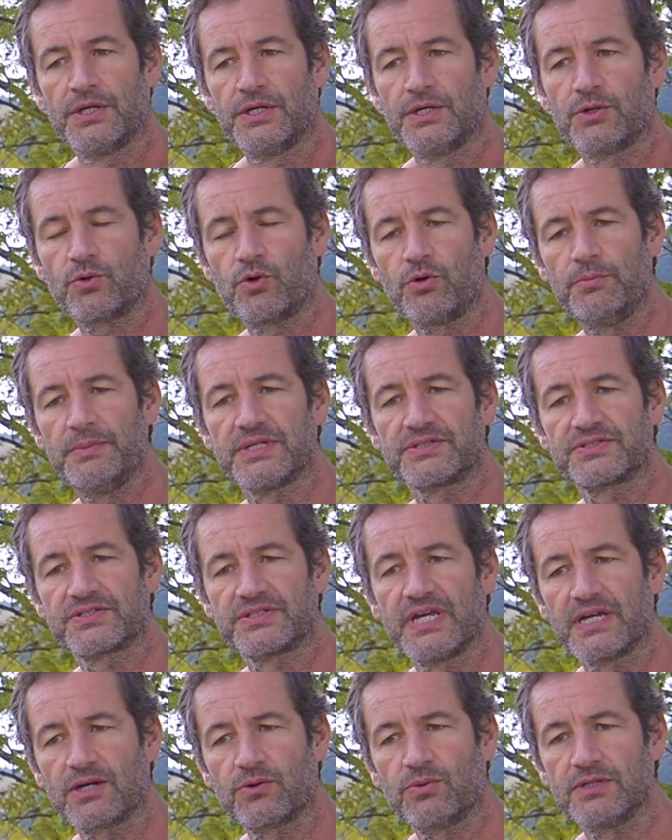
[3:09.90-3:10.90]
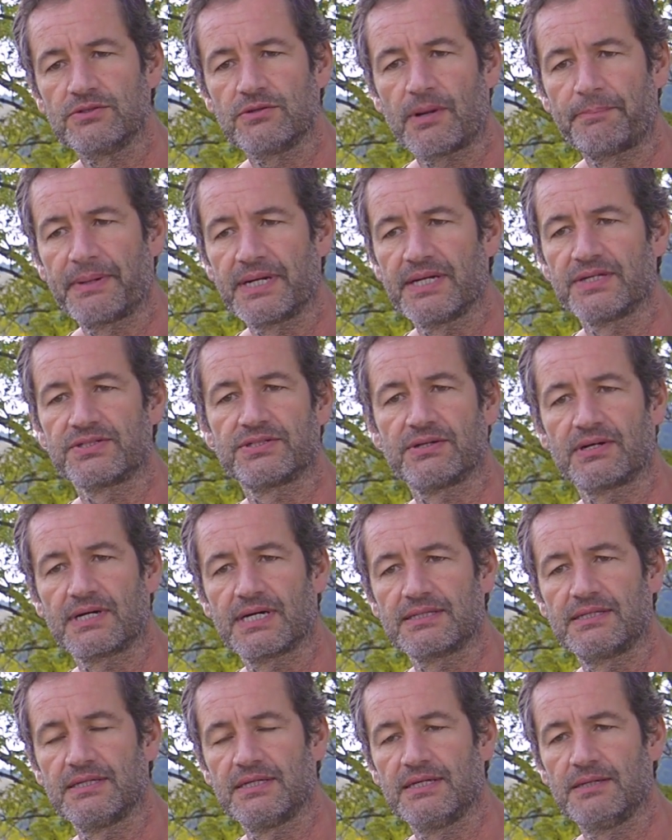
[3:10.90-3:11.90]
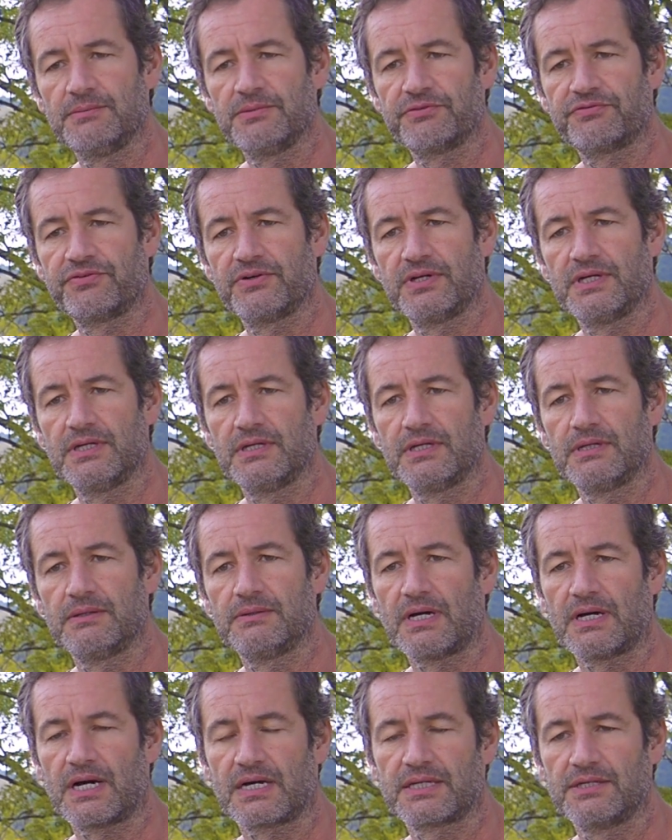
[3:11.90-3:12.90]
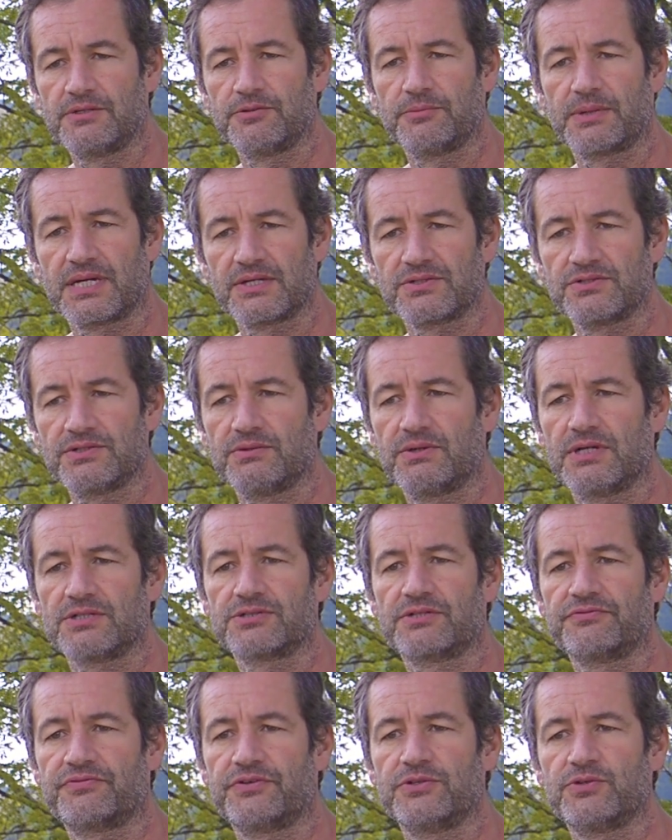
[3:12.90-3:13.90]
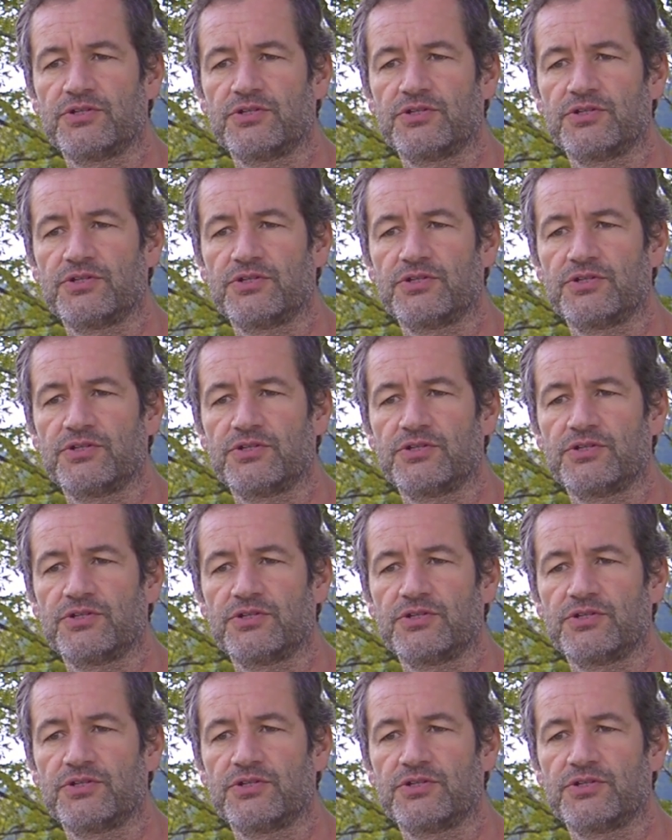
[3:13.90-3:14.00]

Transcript: Eu comecei, quando apareceu a KTM, foi ah, aqui no Brasil, acho que foi